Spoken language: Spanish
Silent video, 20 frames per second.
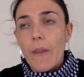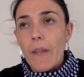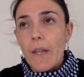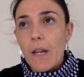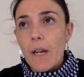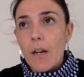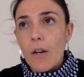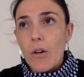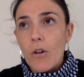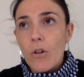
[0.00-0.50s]

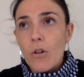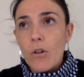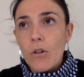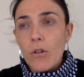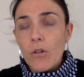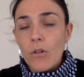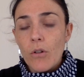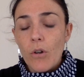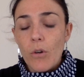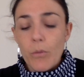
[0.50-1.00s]

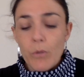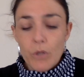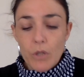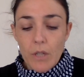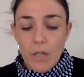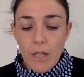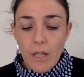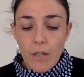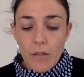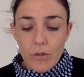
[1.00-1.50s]
cuaderno, como os
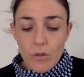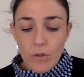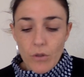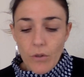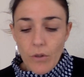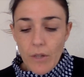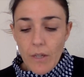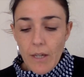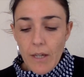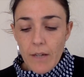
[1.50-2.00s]
dije el
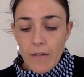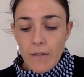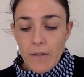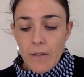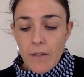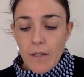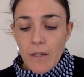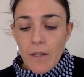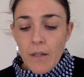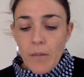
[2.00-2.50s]
otro día.
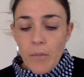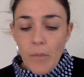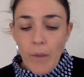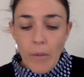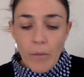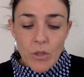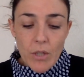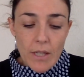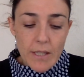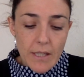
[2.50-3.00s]

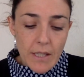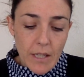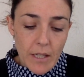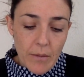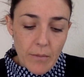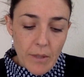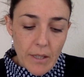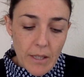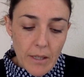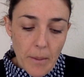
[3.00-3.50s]
Vamos a
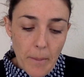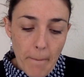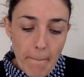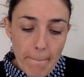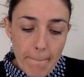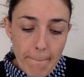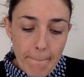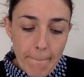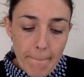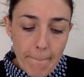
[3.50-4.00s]
escribir
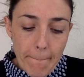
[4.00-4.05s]
mm,